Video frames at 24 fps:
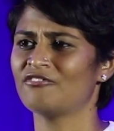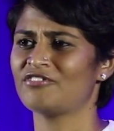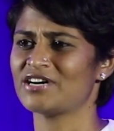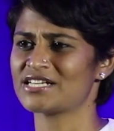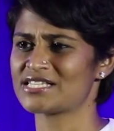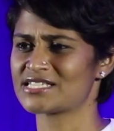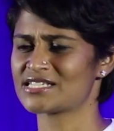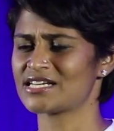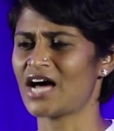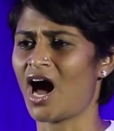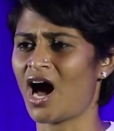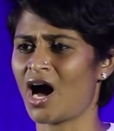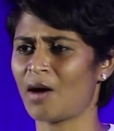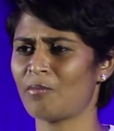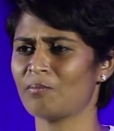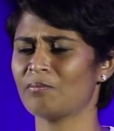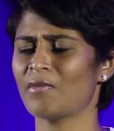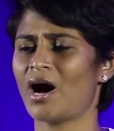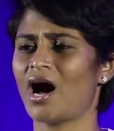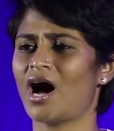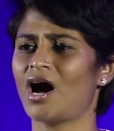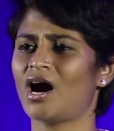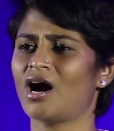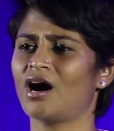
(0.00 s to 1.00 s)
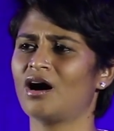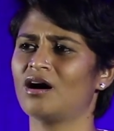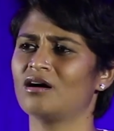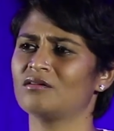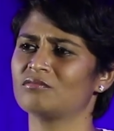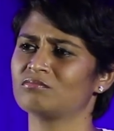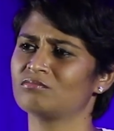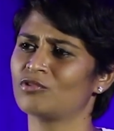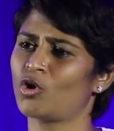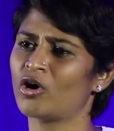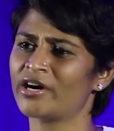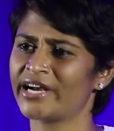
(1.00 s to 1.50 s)
ఫస్ట్ ఆ ఆ
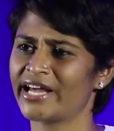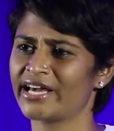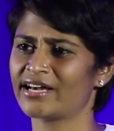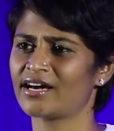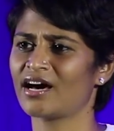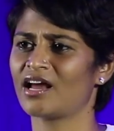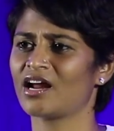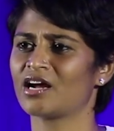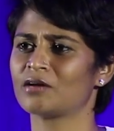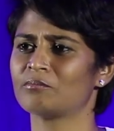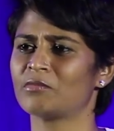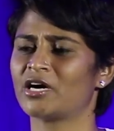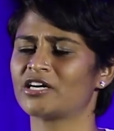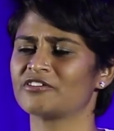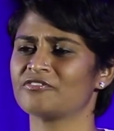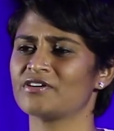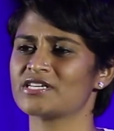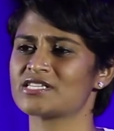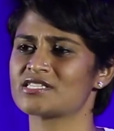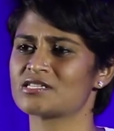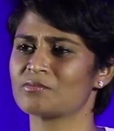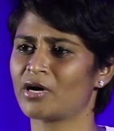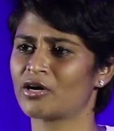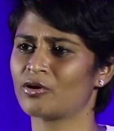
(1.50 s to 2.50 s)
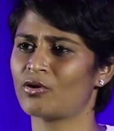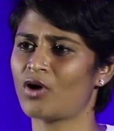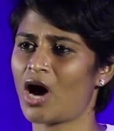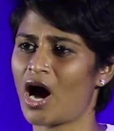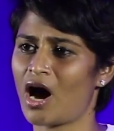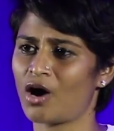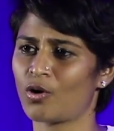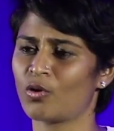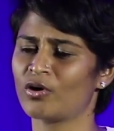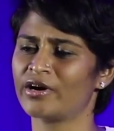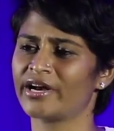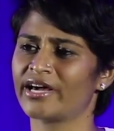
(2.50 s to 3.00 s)
కొండ ఎక్కాలన్నమాట ఫస్ట్ మనం
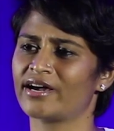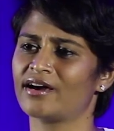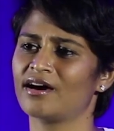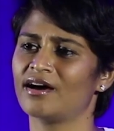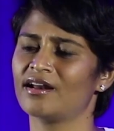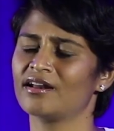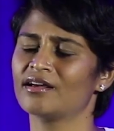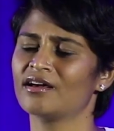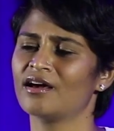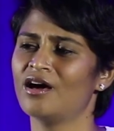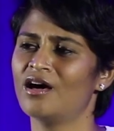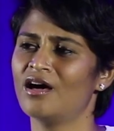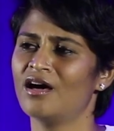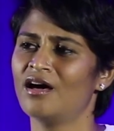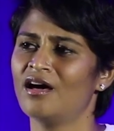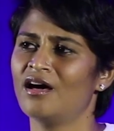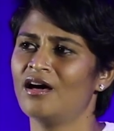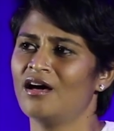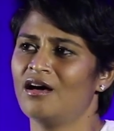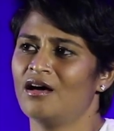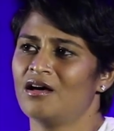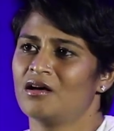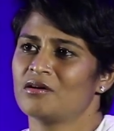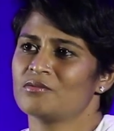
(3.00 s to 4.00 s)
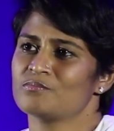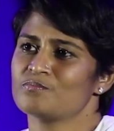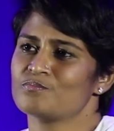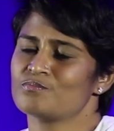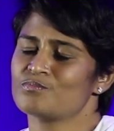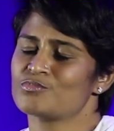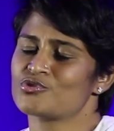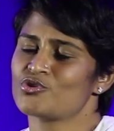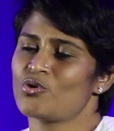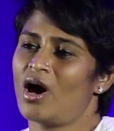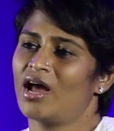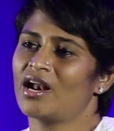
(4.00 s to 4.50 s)
ఆ కొండ ఎక్కాలి
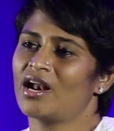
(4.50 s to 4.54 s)
సో